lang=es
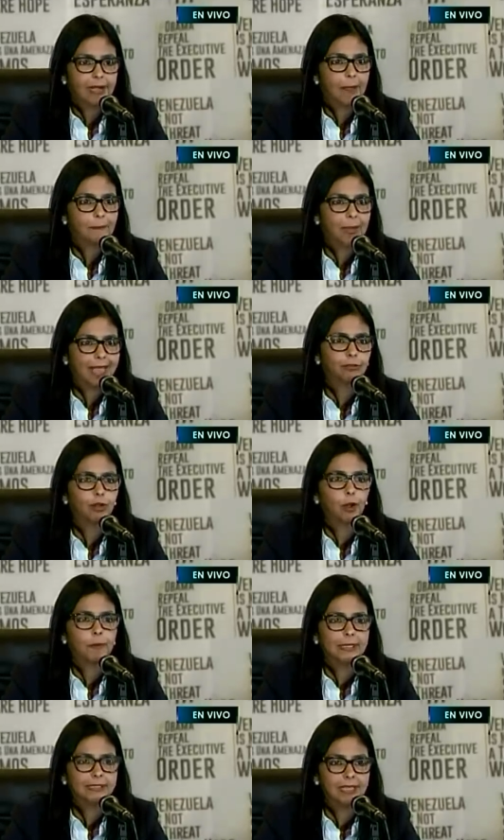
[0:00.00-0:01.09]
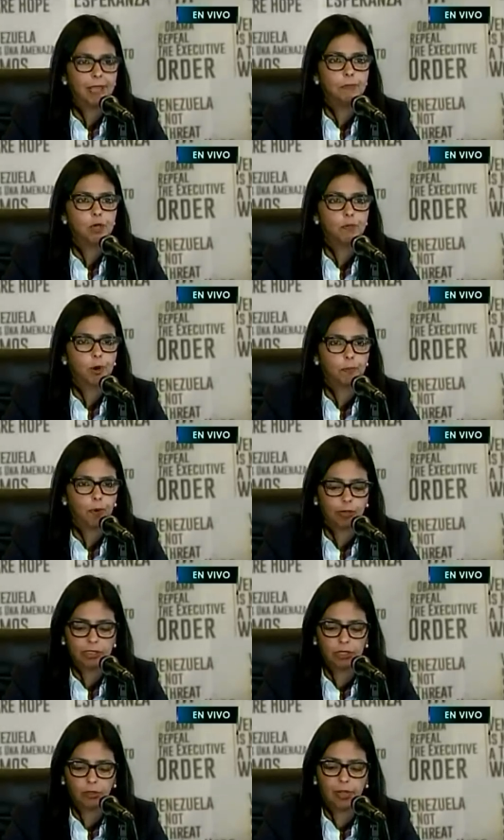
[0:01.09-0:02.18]
respeto a los principios y
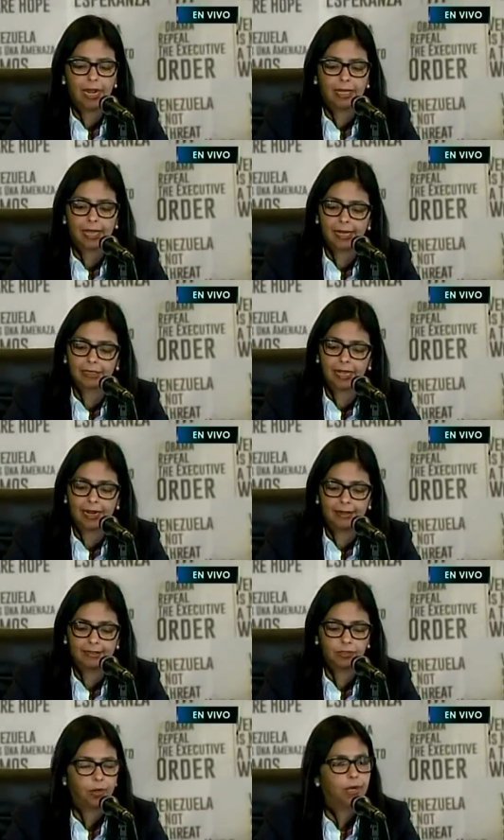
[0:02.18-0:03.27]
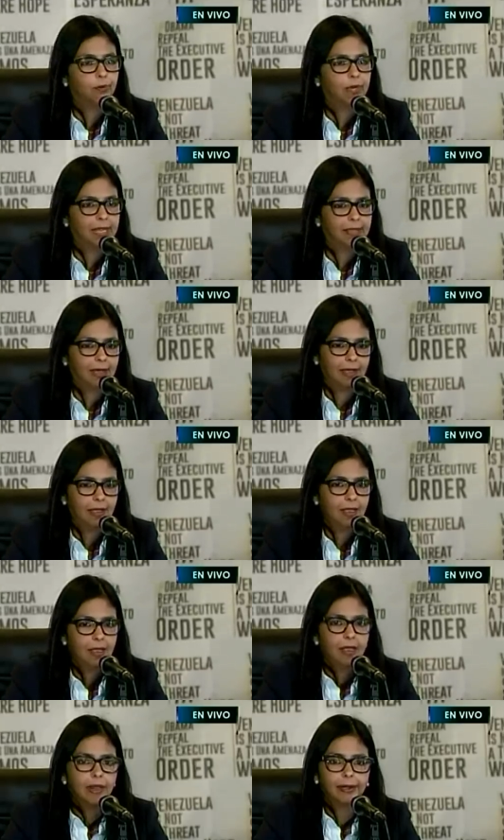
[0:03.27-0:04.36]
propósitos de la Carta de las Naciones Unidas,
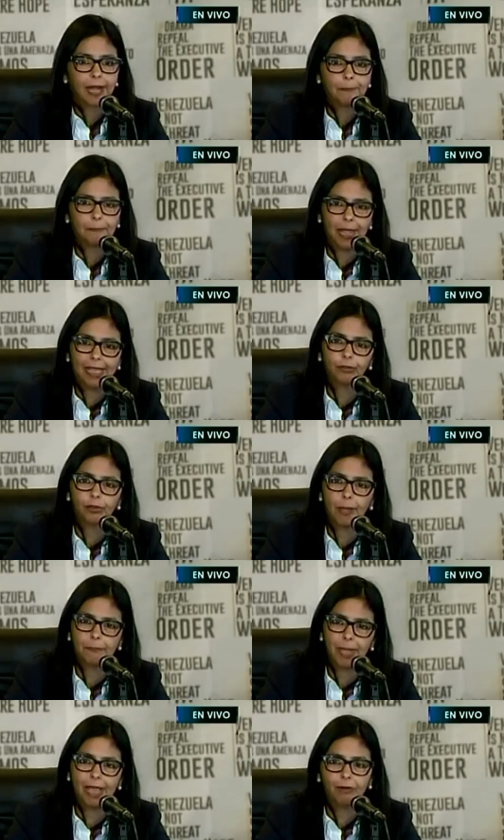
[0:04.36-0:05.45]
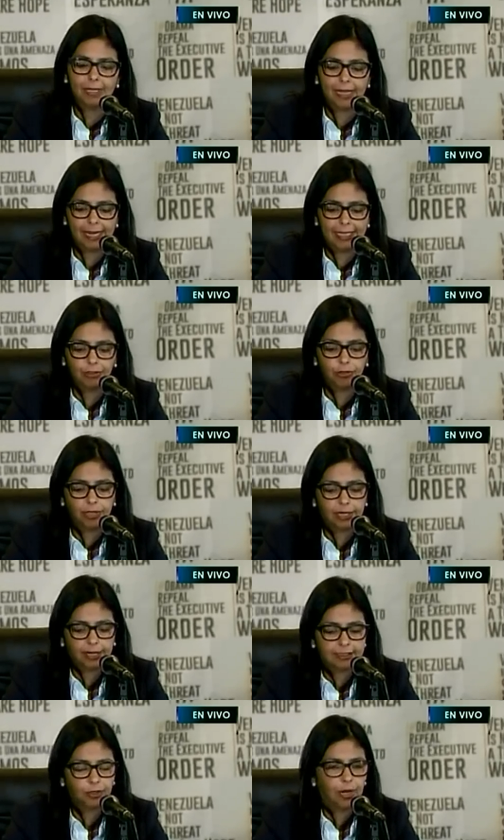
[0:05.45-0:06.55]
respeto y apego al derecho
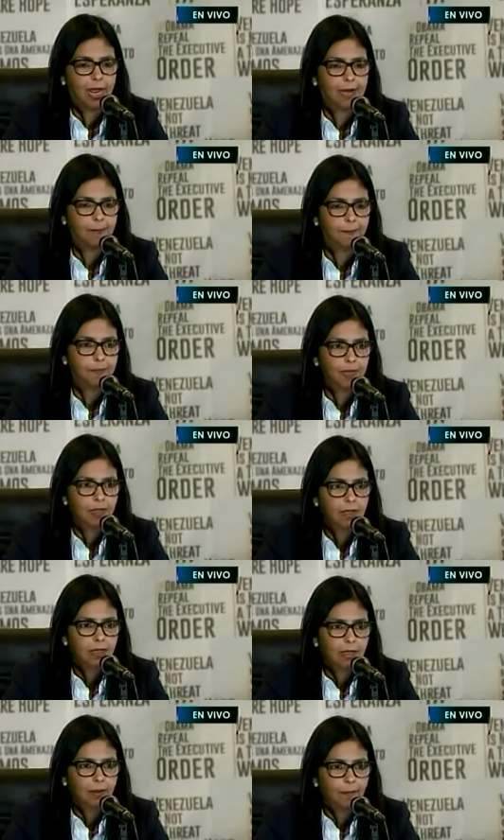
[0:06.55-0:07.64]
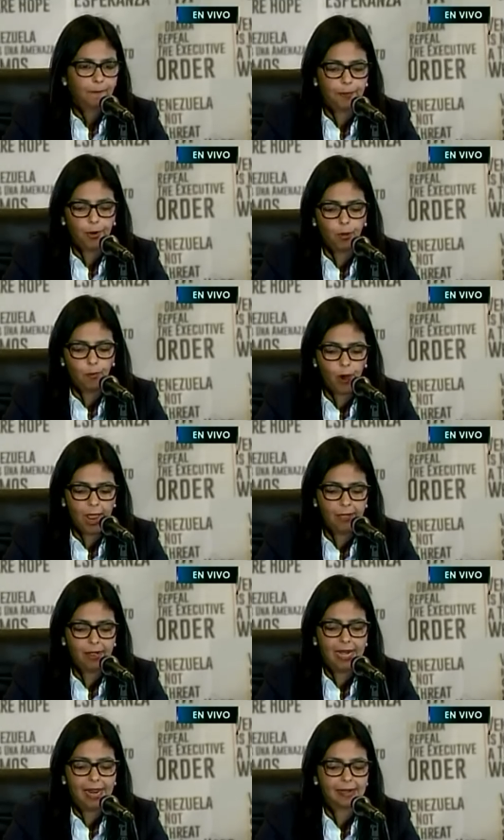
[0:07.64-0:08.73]
internacional.
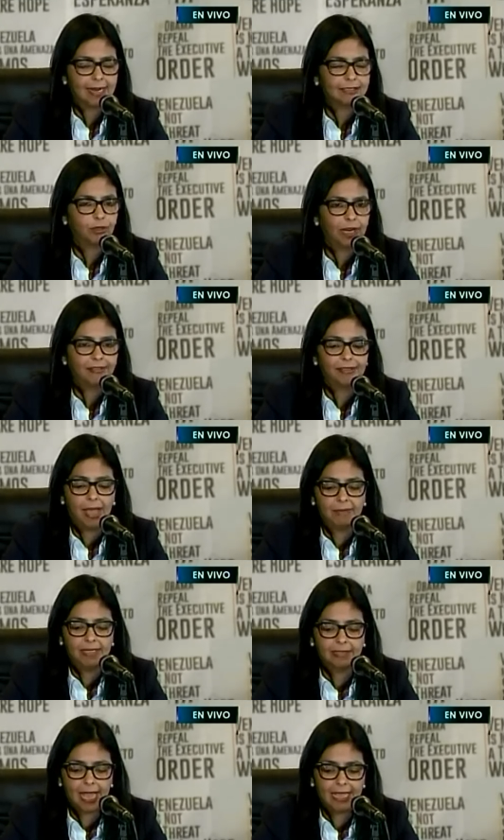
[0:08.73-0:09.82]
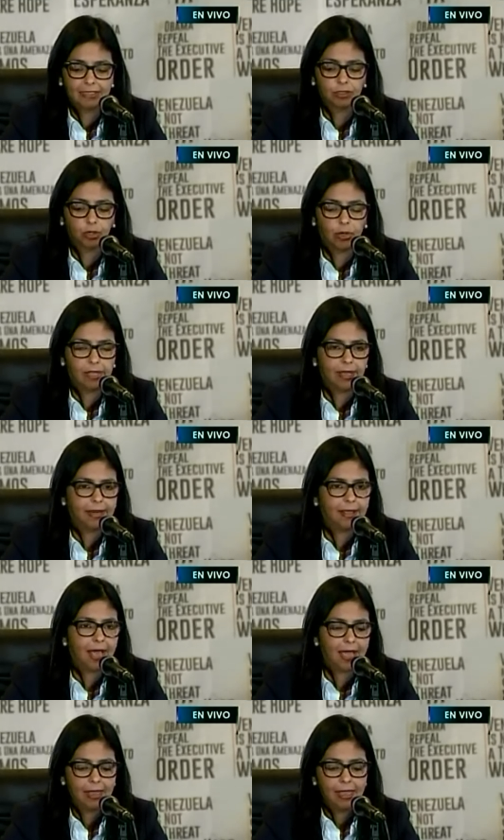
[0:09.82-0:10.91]
Promueve las relaciones de amistad,
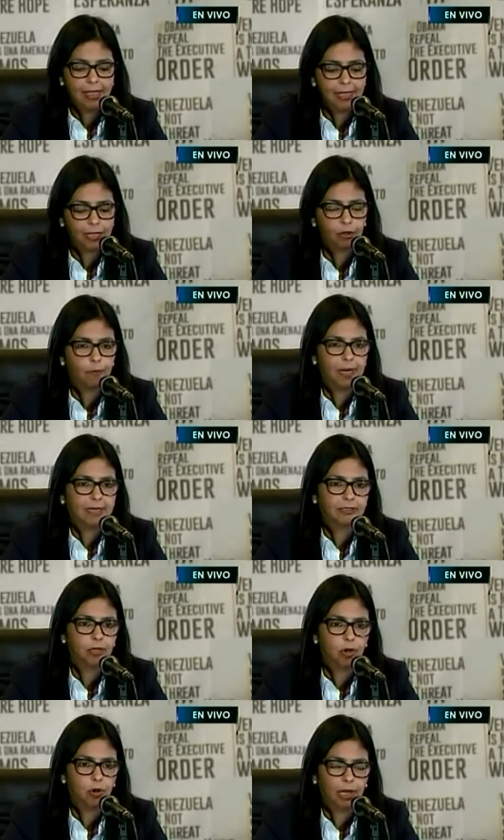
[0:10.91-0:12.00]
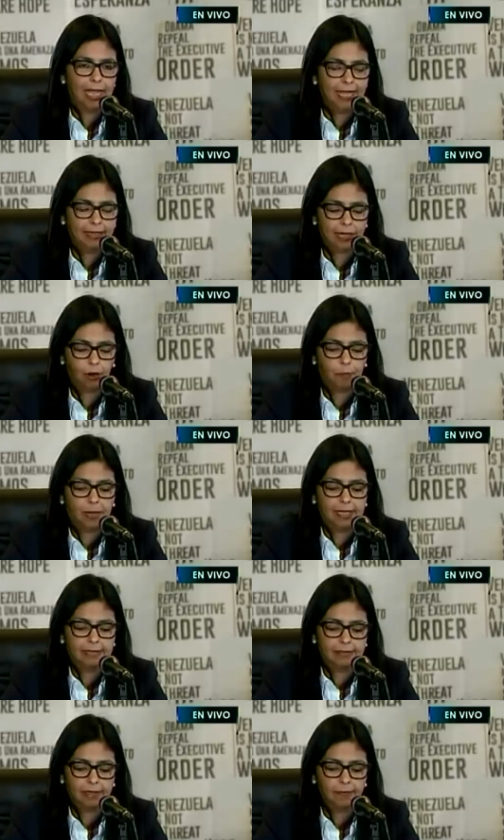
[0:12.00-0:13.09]
solidaridad y cooperación entre los
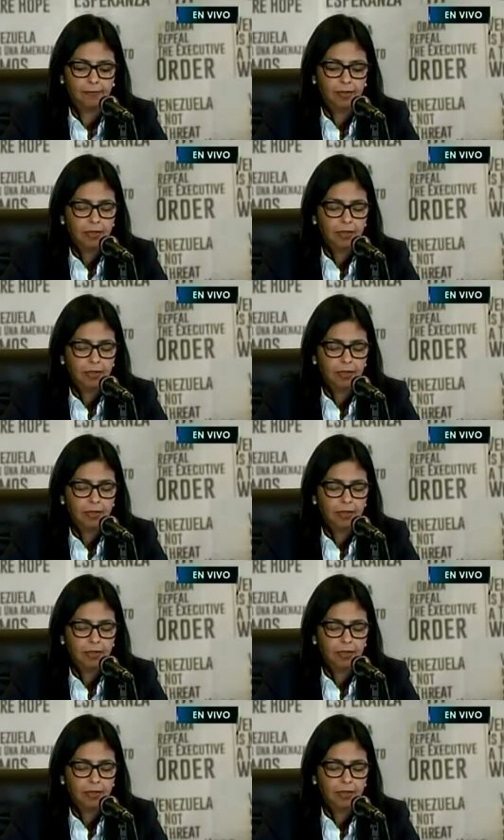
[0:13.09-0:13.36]
países.